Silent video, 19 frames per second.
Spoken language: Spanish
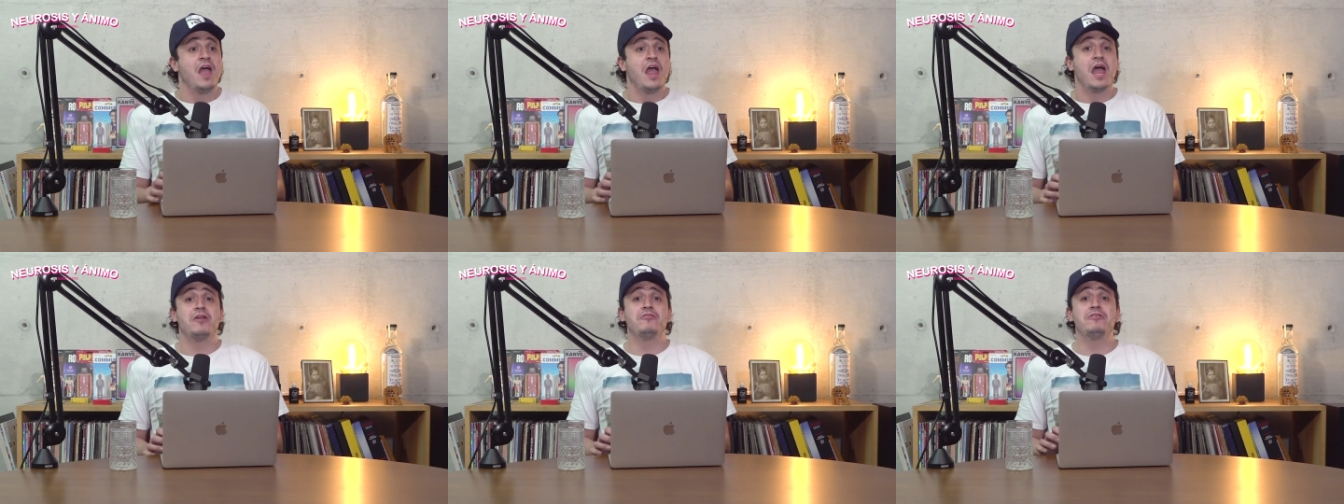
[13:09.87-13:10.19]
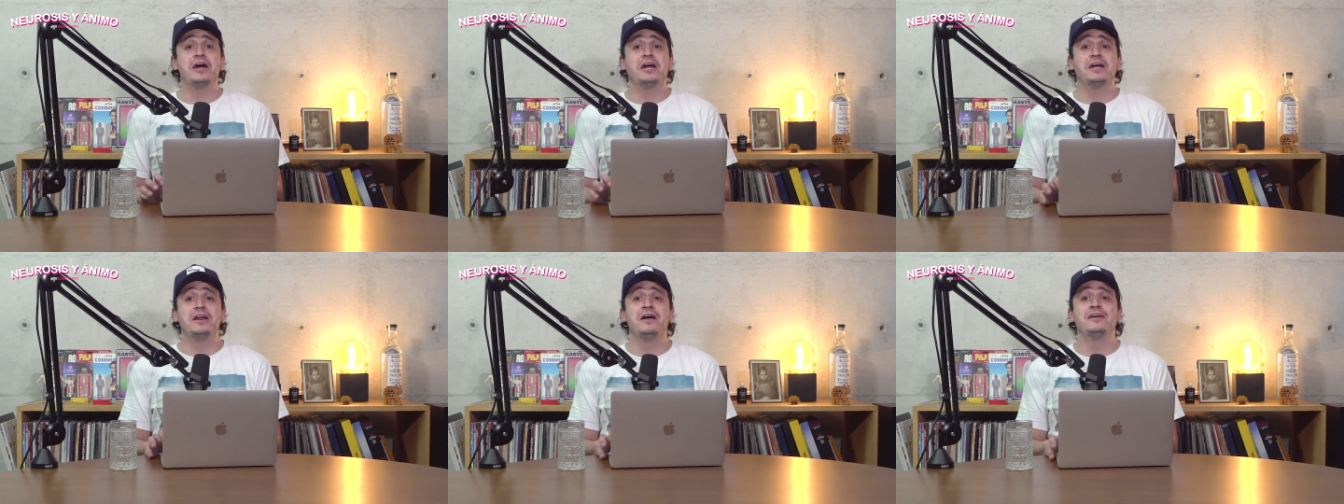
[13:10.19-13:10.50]
era
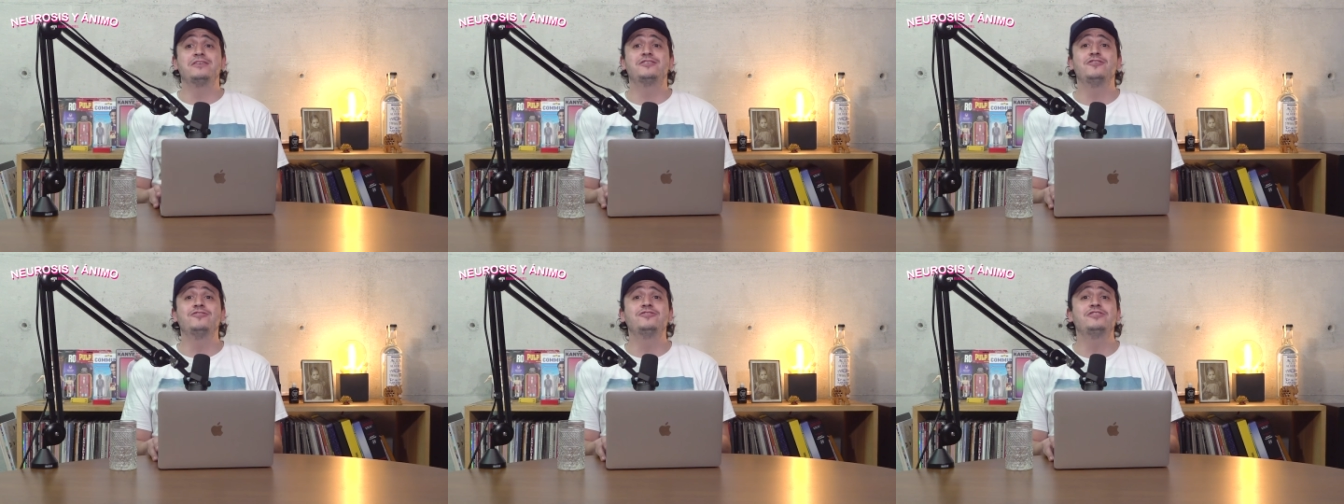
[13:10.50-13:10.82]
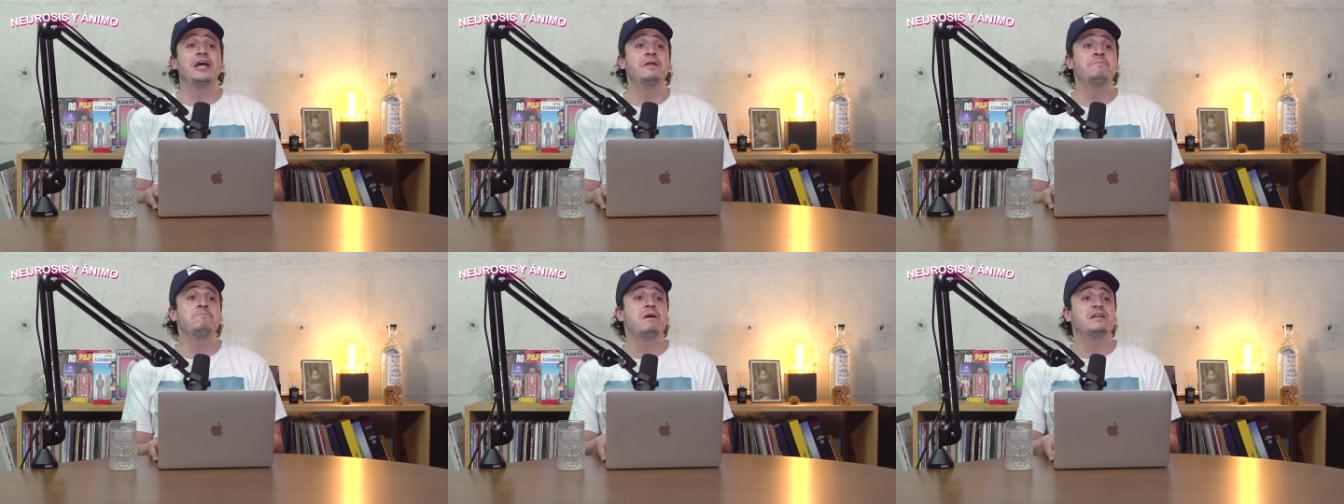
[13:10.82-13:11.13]
una generación
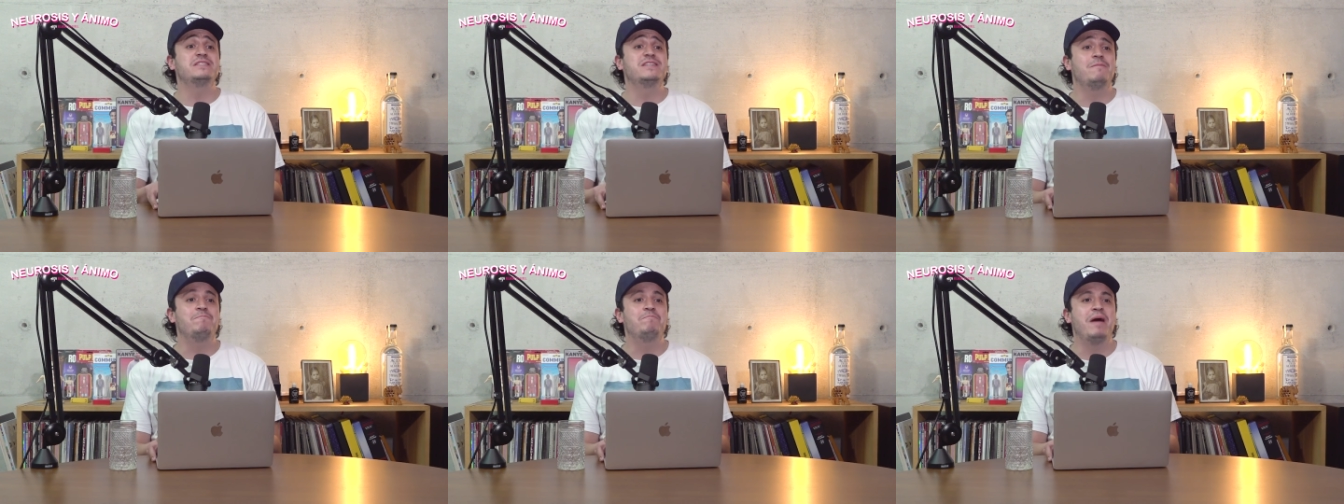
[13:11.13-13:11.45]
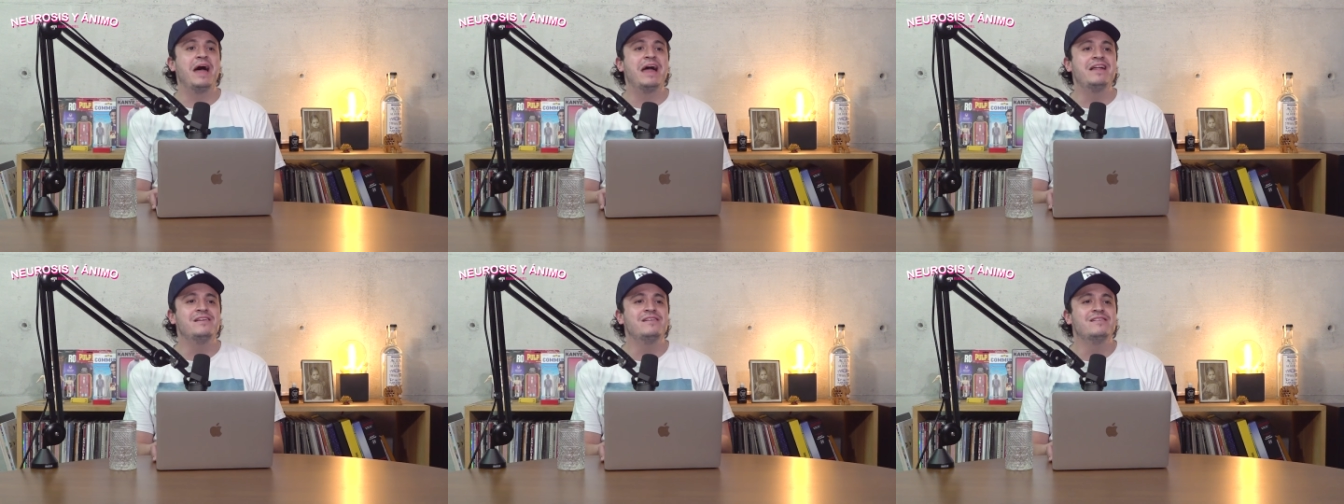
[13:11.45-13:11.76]
tan
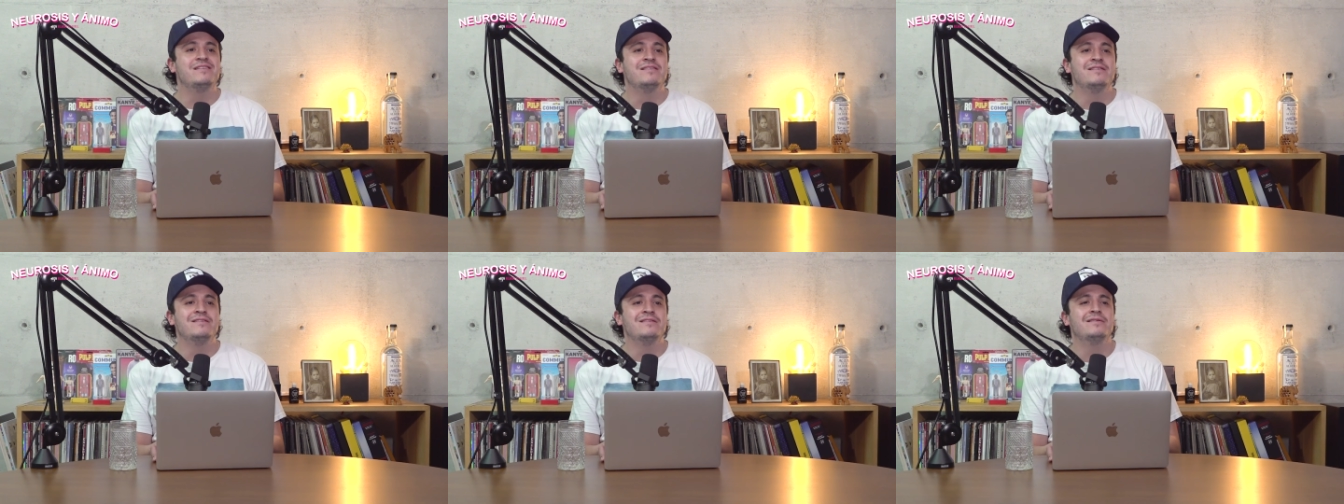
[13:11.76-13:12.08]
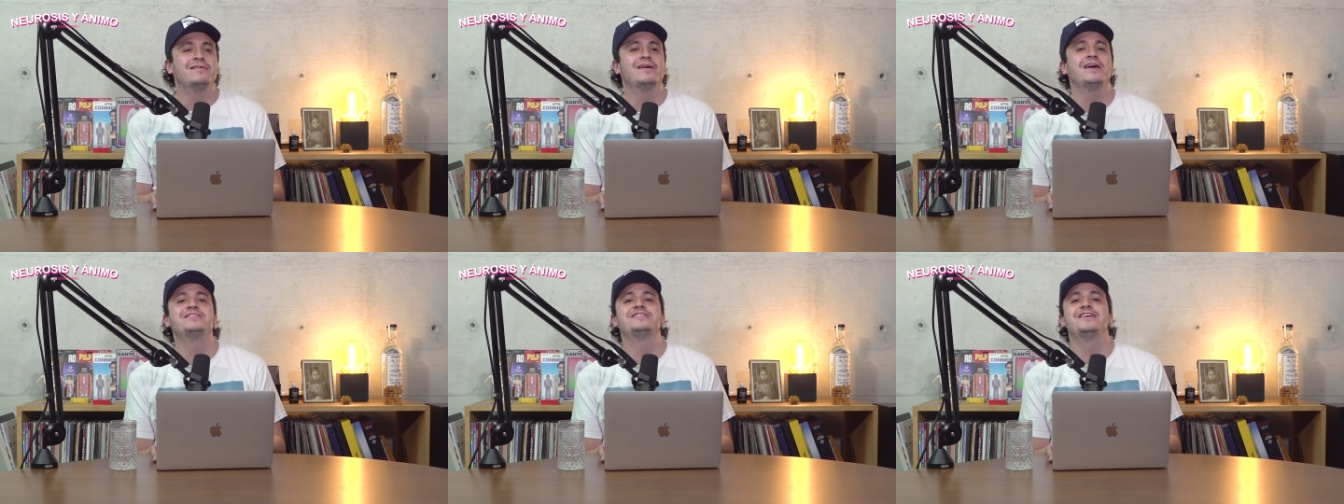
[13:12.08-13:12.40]
mazapán
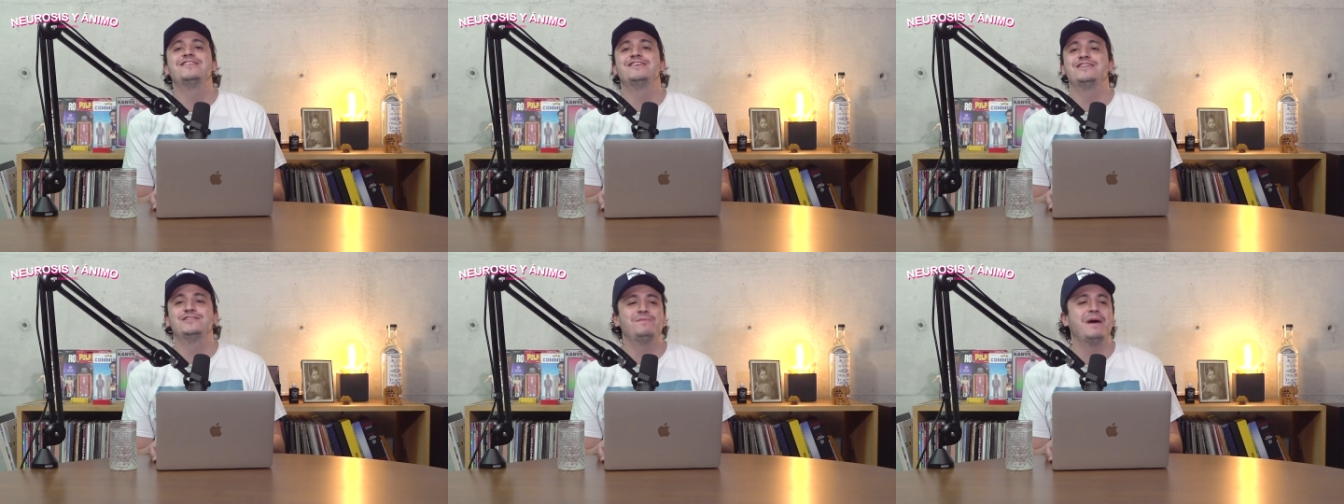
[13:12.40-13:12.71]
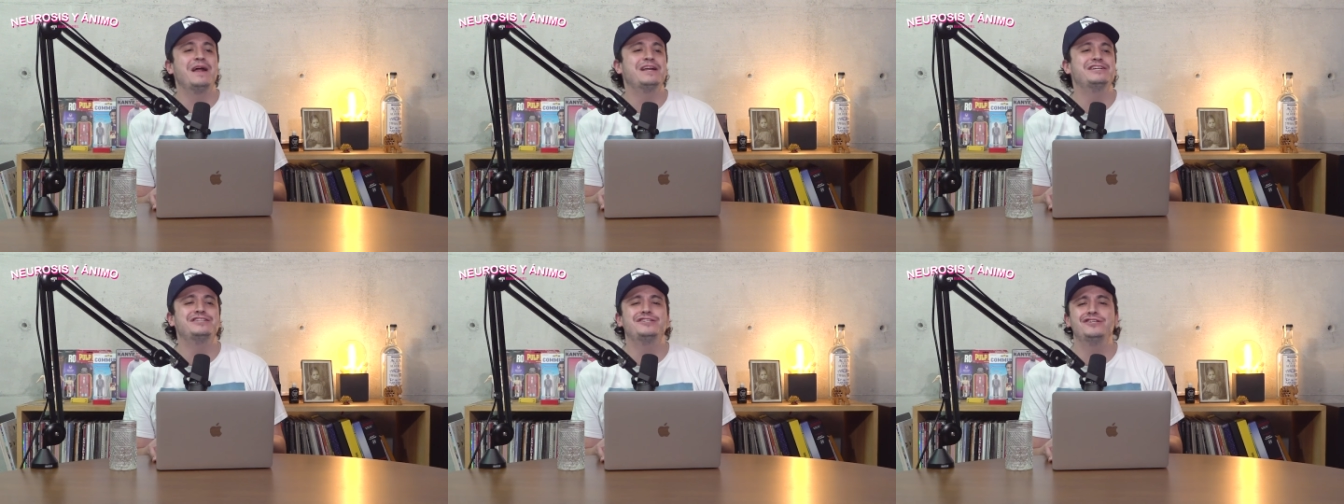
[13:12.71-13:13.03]
que se
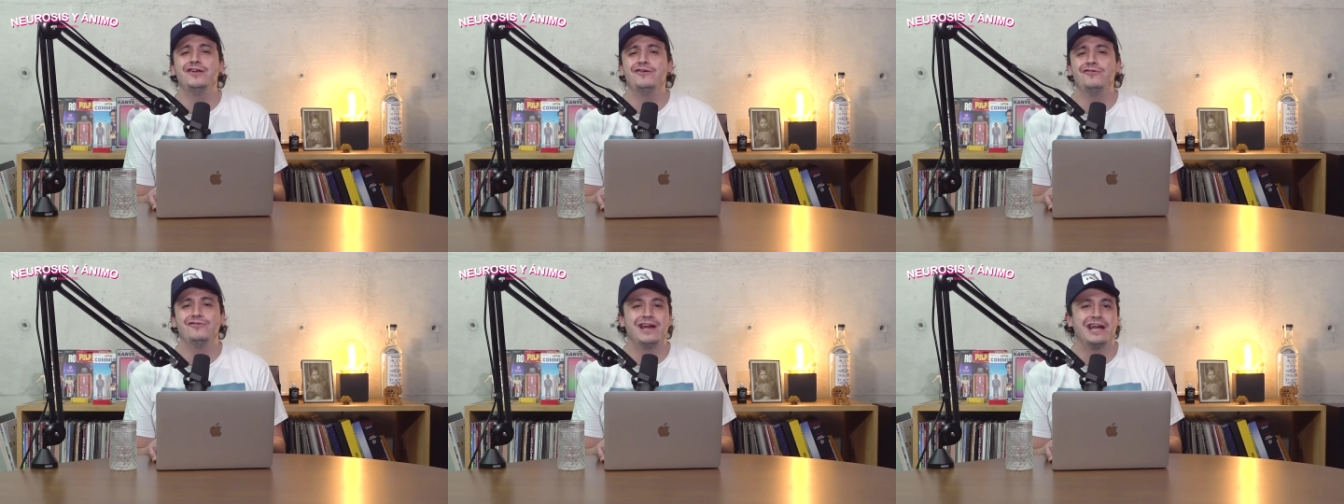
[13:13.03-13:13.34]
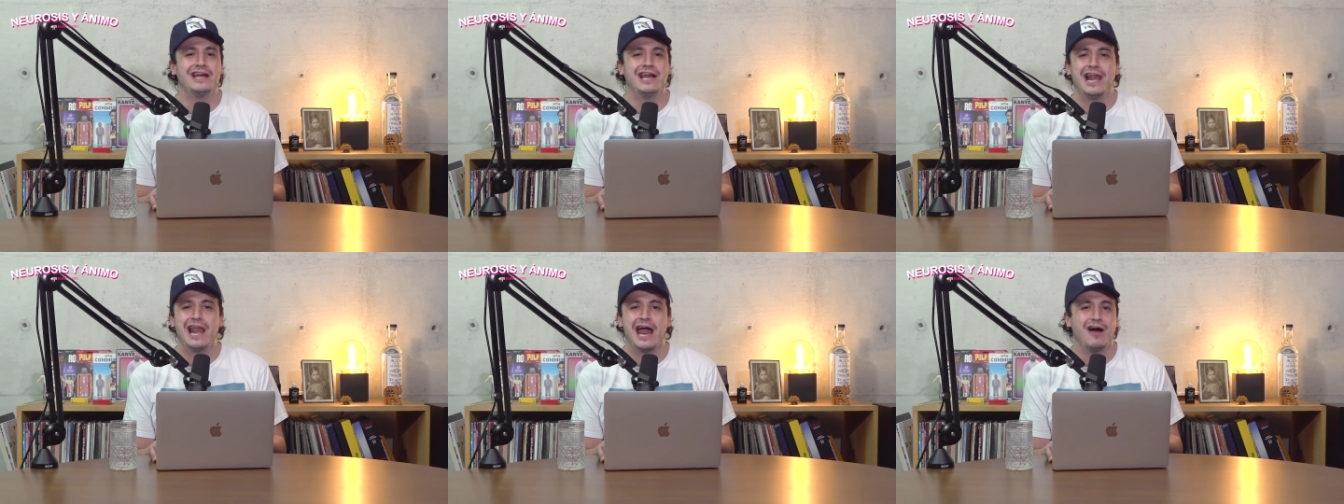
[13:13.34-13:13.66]
desvanecieron
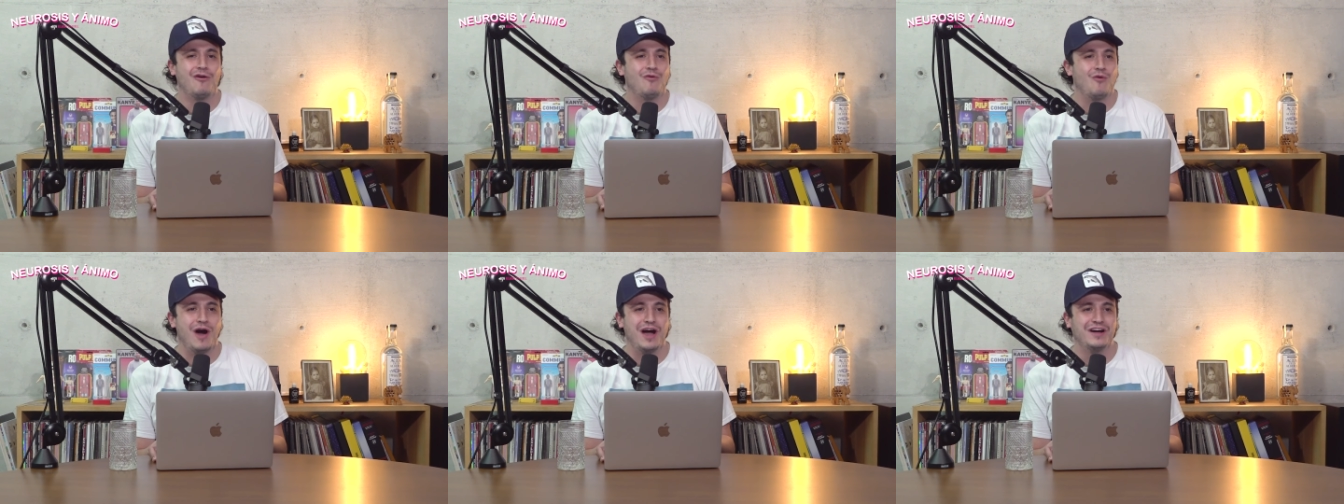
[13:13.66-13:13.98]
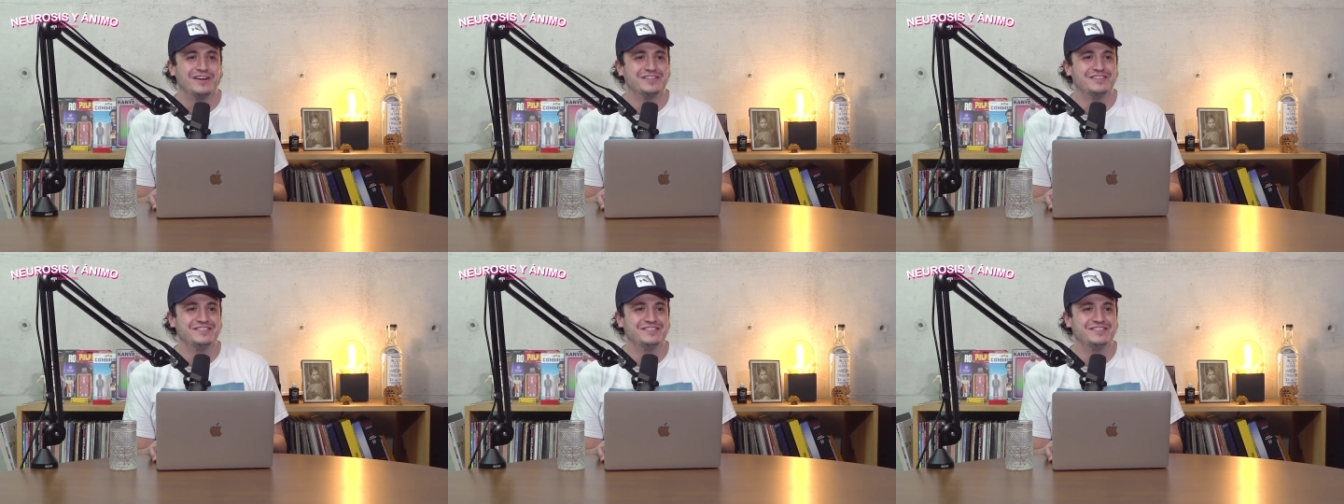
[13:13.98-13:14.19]
en el agua.